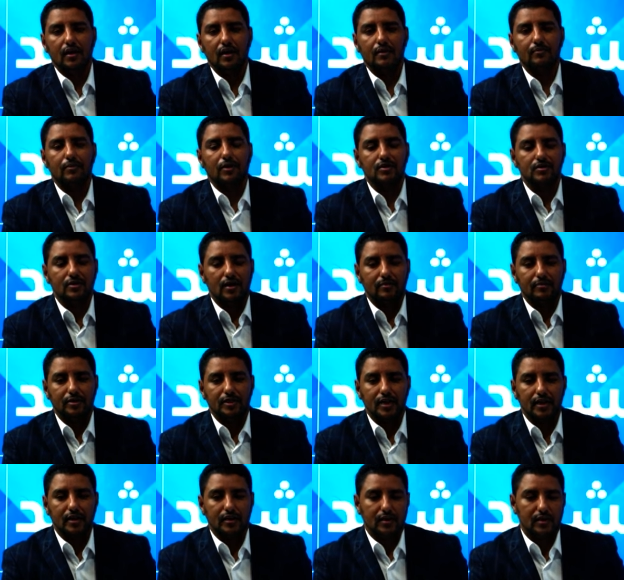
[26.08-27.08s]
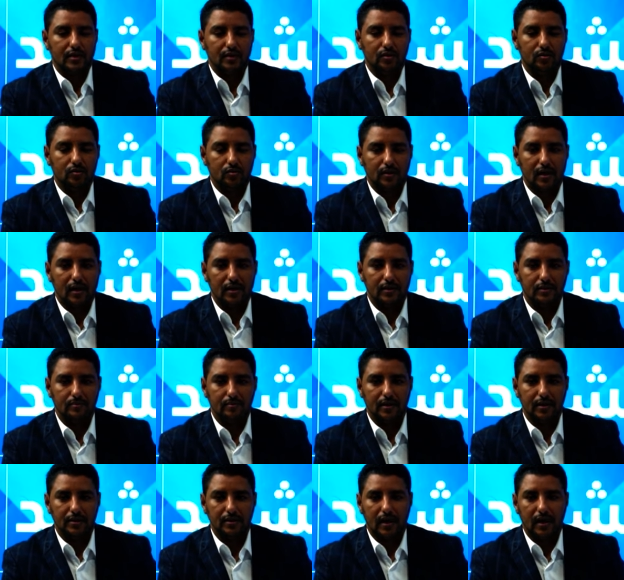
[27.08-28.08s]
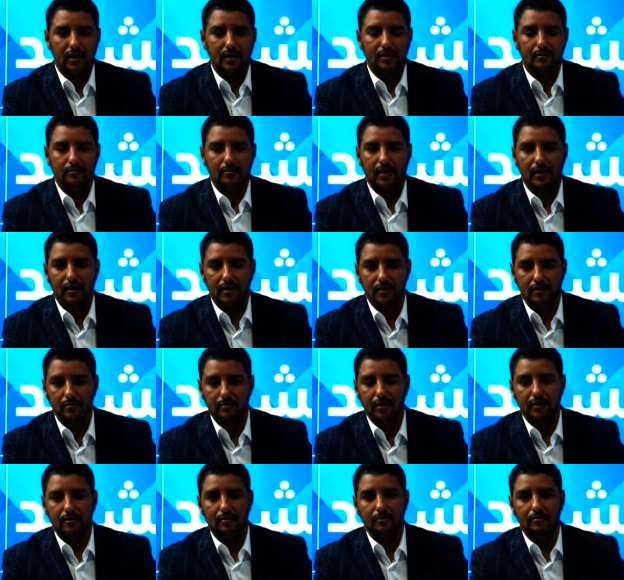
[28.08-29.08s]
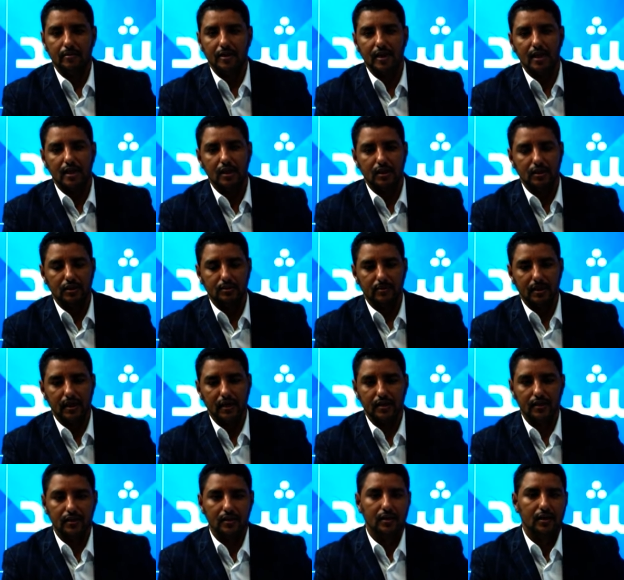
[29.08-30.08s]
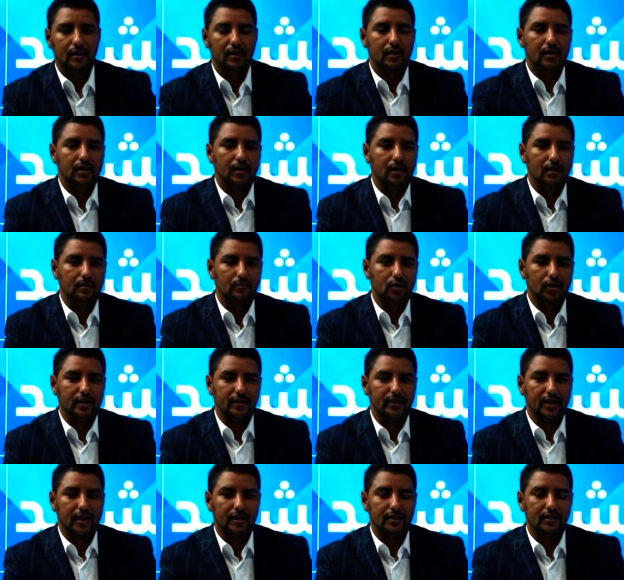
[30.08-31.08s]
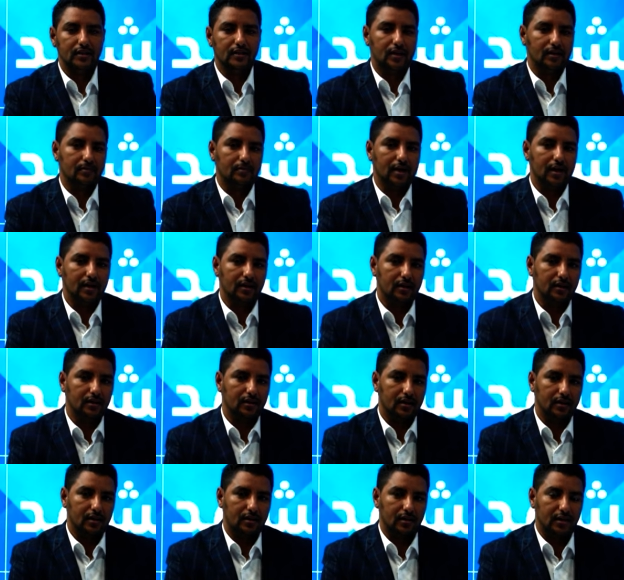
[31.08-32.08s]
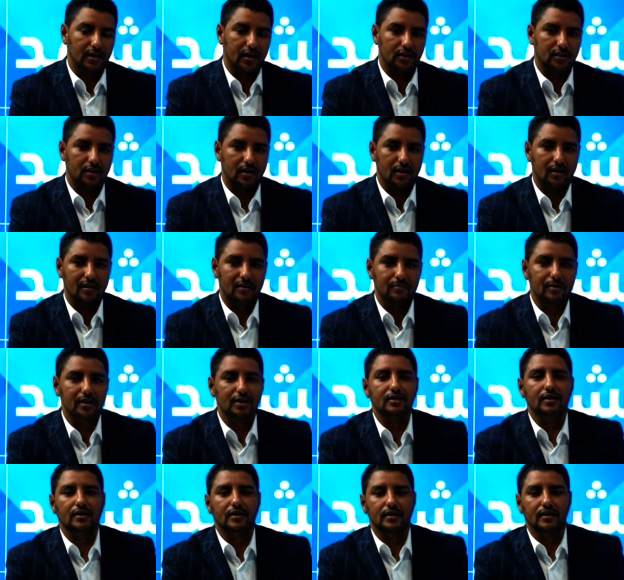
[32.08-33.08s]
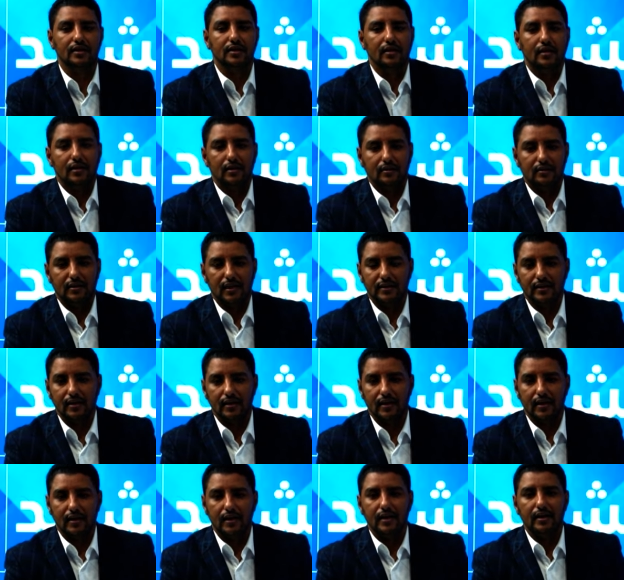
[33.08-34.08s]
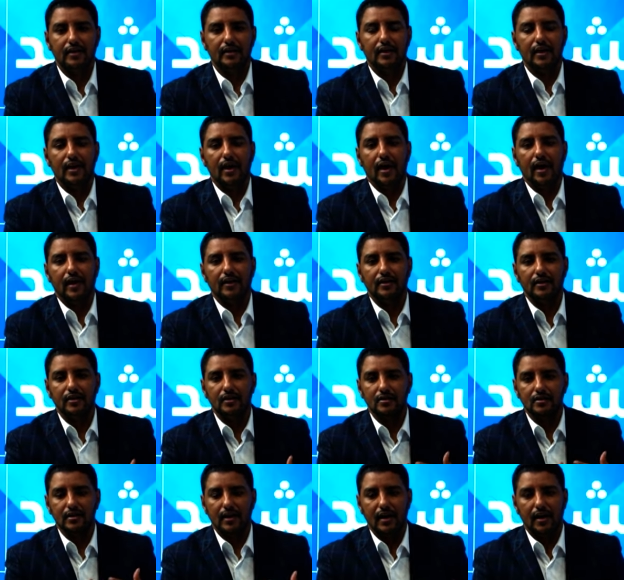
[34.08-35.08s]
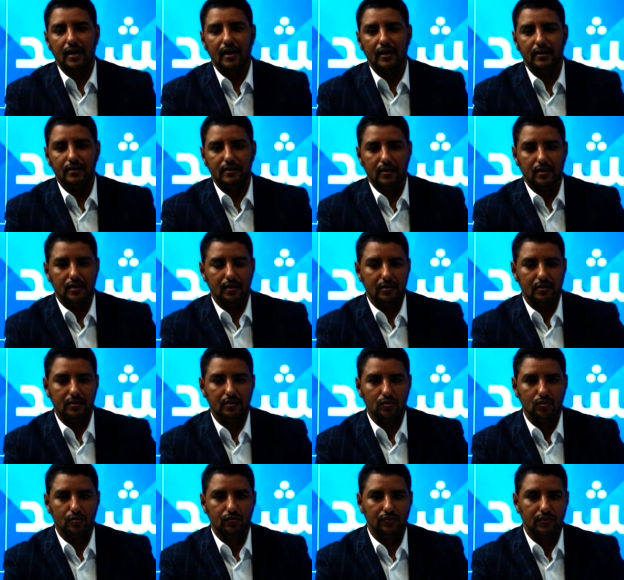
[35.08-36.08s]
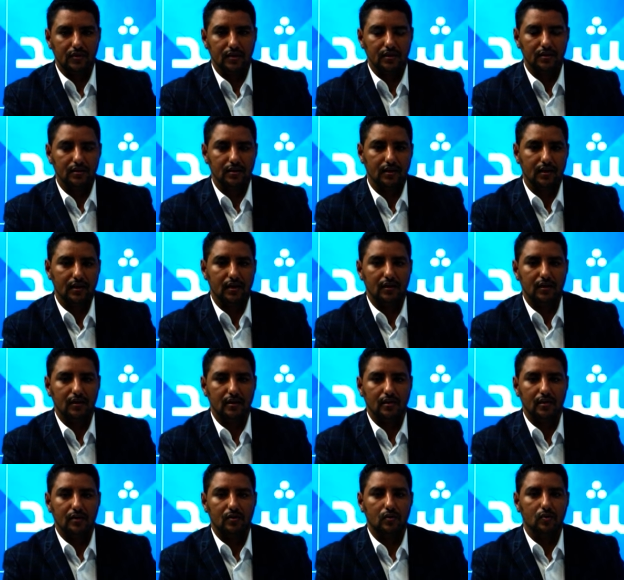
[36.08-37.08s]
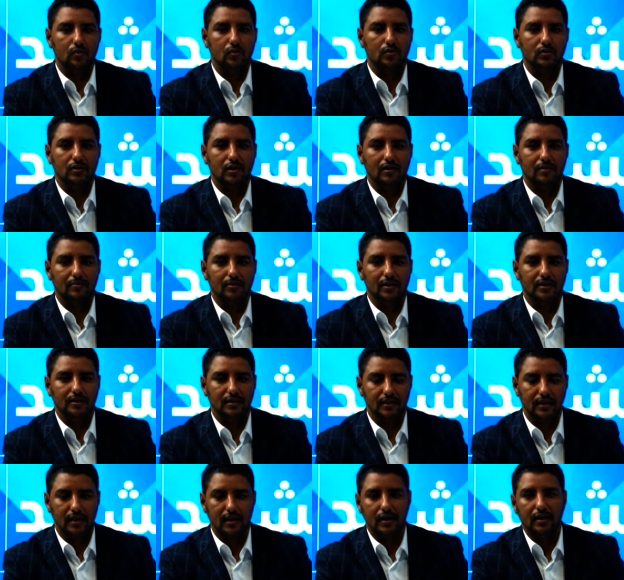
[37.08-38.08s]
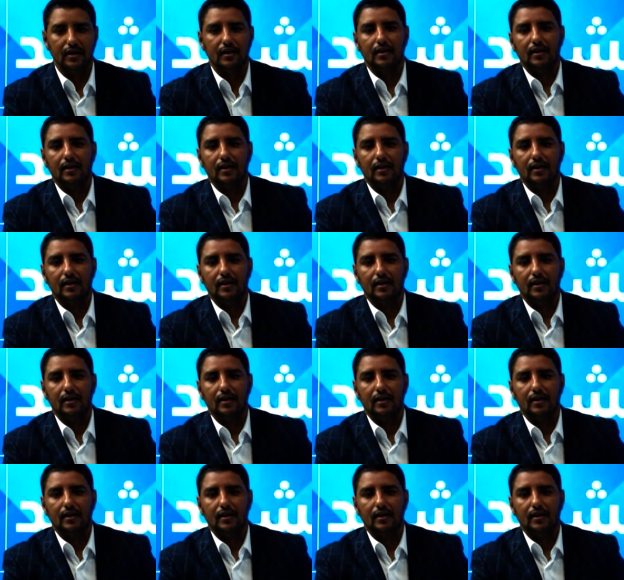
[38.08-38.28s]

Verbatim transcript: أبرز المشاكل التي يعاني منها التعليم من حيث المناهج من حيث البنى التحتية من حيث الكادر البشري نتحدث كذلك عن الإصلاحات التي نفذت خلال العقود الماضية